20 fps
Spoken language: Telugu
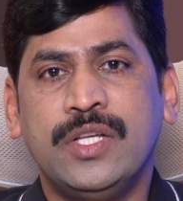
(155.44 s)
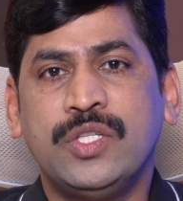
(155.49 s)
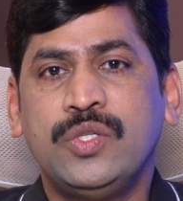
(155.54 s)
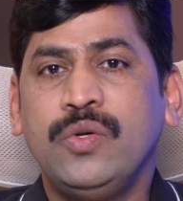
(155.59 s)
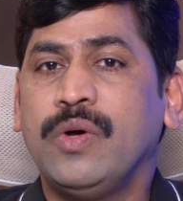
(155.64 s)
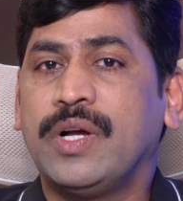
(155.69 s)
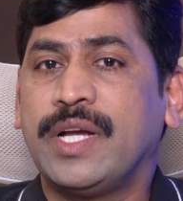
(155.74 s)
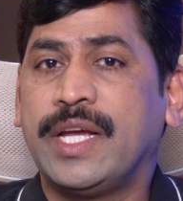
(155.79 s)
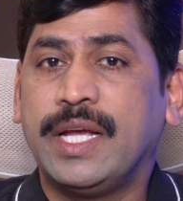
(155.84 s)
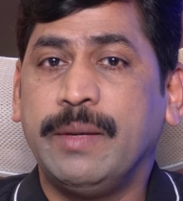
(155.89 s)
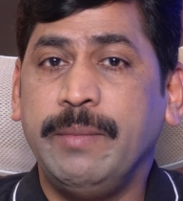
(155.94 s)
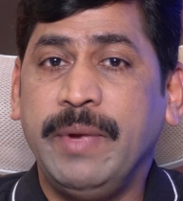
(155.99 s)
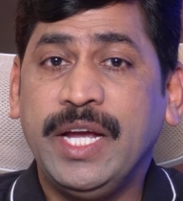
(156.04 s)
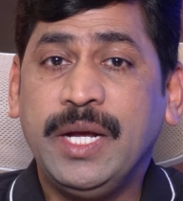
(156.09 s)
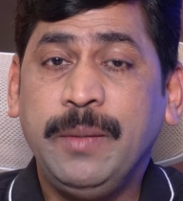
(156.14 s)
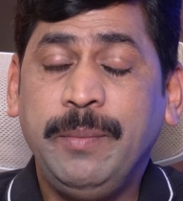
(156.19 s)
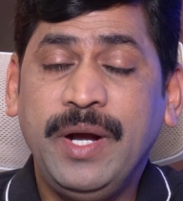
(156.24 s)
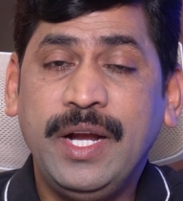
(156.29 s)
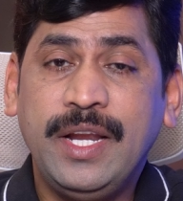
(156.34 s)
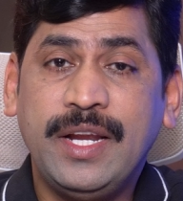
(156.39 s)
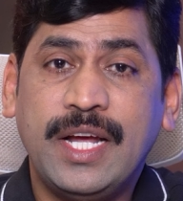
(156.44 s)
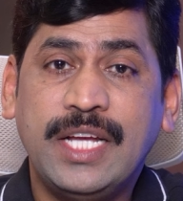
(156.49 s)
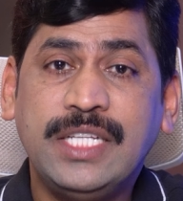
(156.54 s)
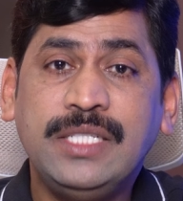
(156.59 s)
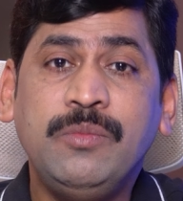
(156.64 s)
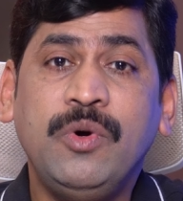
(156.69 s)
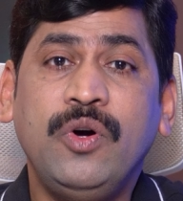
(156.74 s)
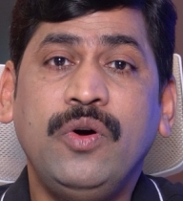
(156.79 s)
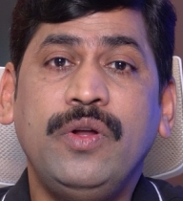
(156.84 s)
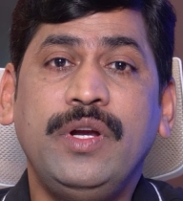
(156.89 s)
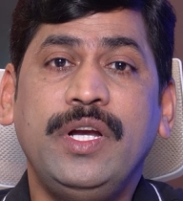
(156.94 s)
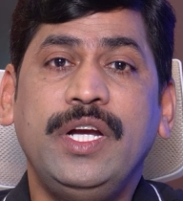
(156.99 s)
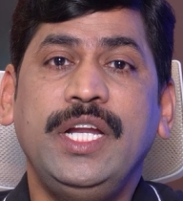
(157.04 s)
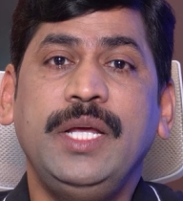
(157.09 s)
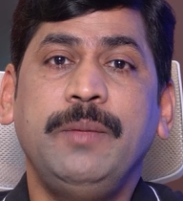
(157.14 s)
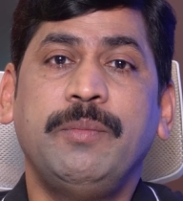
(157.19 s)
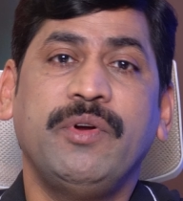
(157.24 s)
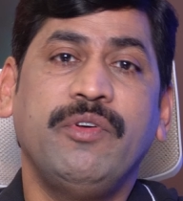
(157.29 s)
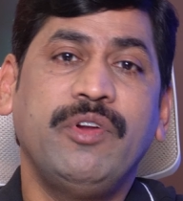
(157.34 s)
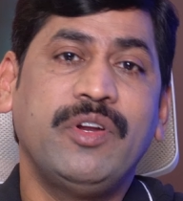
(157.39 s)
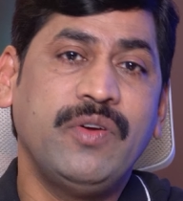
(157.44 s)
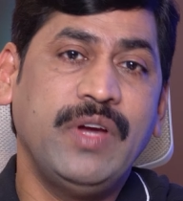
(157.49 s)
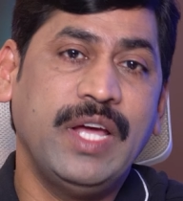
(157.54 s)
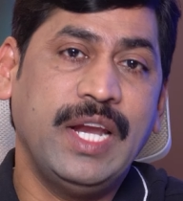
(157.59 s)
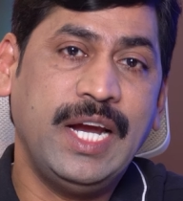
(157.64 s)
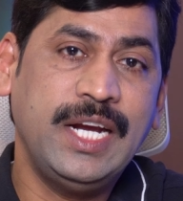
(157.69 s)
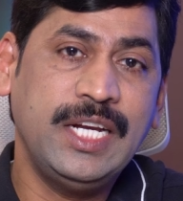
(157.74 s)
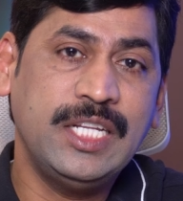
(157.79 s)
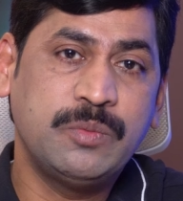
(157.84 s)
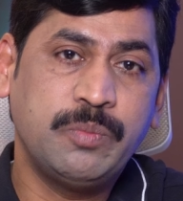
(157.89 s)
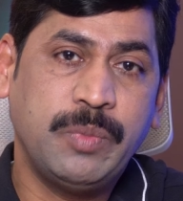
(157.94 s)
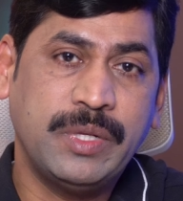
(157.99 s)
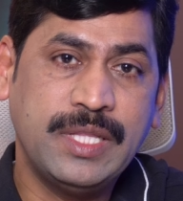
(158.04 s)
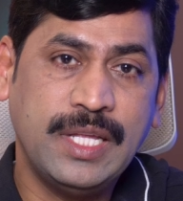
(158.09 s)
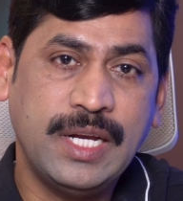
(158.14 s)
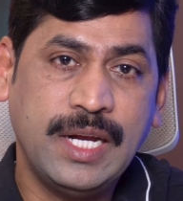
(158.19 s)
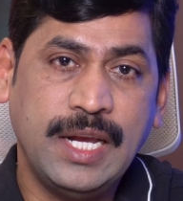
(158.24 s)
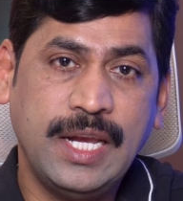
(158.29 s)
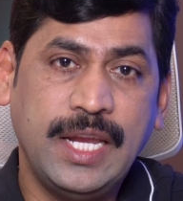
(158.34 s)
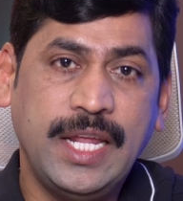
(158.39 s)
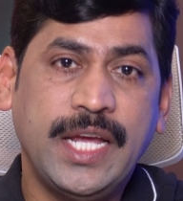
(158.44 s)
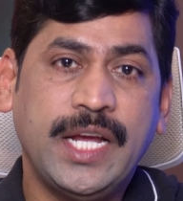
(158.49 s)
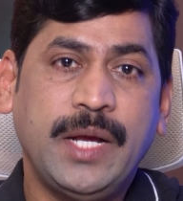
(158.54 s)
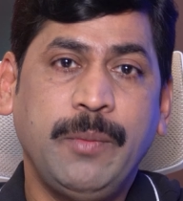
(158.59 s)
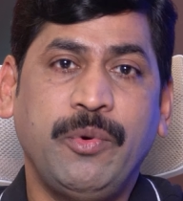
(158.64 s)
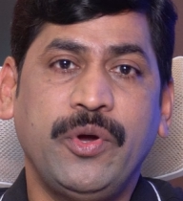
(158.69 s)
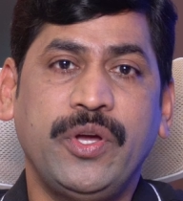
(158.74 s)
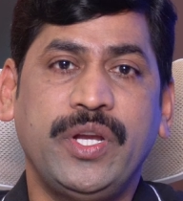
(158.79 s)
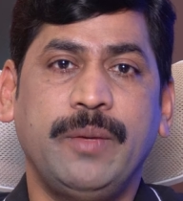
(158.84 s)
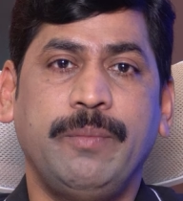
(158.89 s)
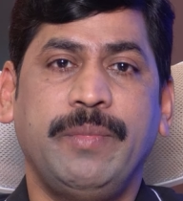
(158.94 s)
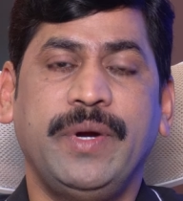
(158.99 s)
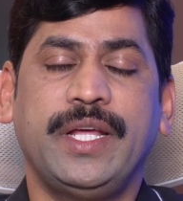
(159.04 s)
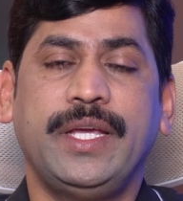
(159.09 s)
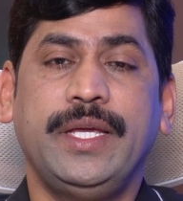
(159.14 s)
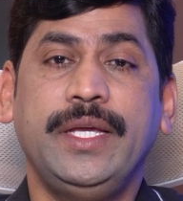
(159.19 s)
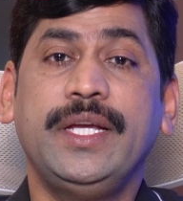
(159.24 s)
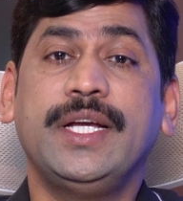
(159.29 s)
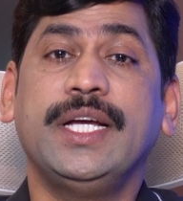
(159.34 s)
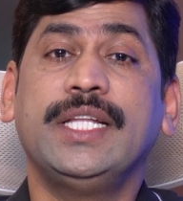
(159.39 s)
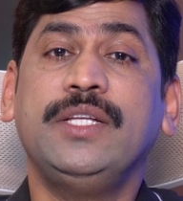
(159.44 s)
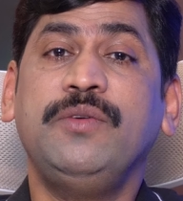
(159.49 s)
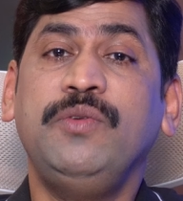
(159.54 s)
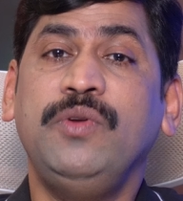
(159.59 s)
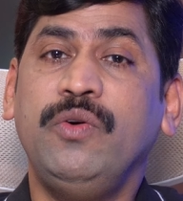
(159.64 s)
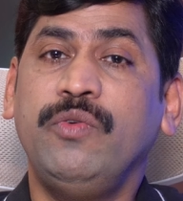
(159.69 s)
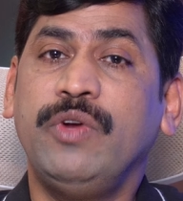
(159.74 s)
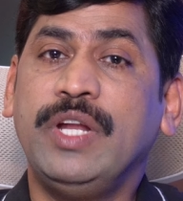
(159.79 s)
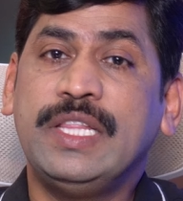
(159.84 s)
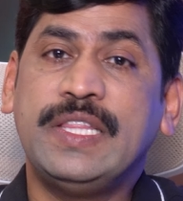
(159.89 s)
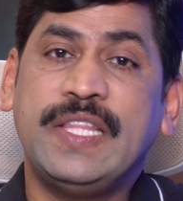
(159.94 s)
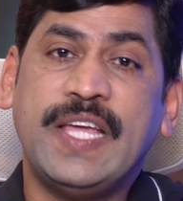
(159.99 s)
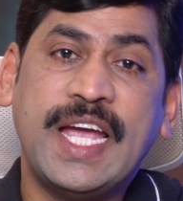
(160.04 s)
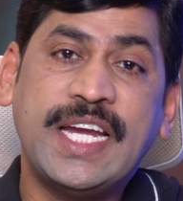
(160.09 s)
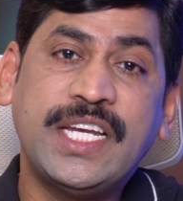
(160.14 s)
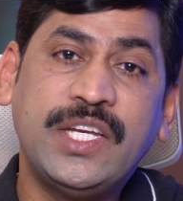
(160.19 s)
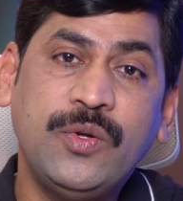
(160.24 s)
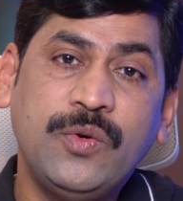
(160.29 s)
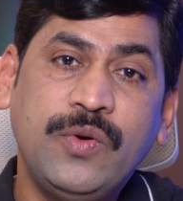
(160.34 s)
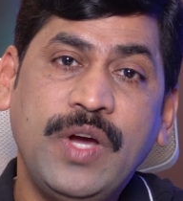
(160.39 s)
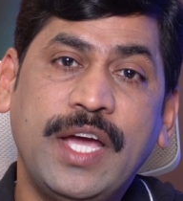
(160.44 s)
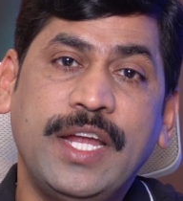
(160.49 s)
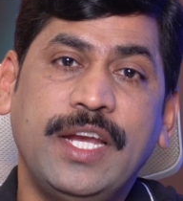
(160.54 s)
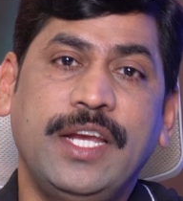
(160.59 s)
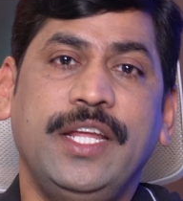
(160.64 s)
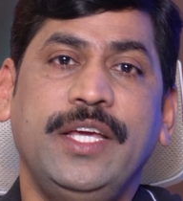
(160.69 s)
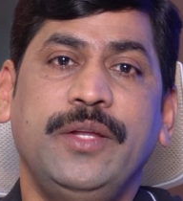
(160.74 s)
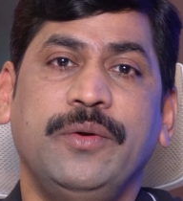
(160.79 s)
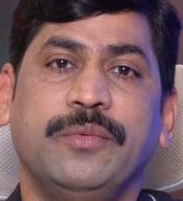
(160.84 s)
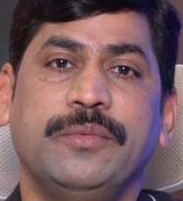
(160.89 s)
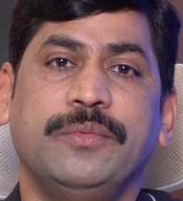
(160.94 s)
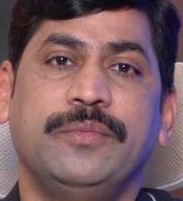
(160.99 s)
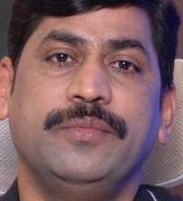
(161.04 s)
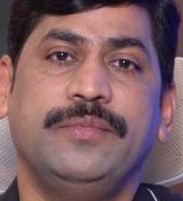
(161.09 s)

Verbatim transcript: సో మేకపాటి రాజమోహన్ రెడ్డి ఇప్పటివరకు ఎలాంటి స్పందన లేకపోయినప్పటికీ గతంలో ఉన్నంత యాక్టివ్గా ఆయన లేరు